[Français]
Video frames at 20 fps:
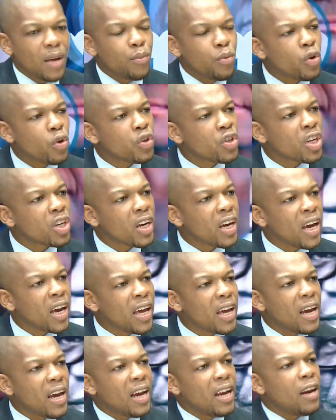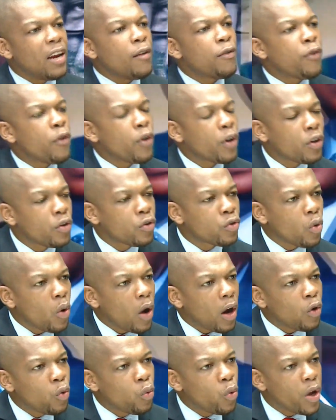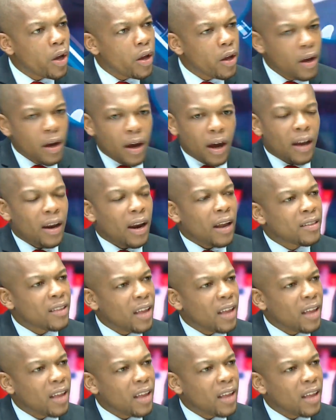mieux gérer les fonds qui sont alloués à la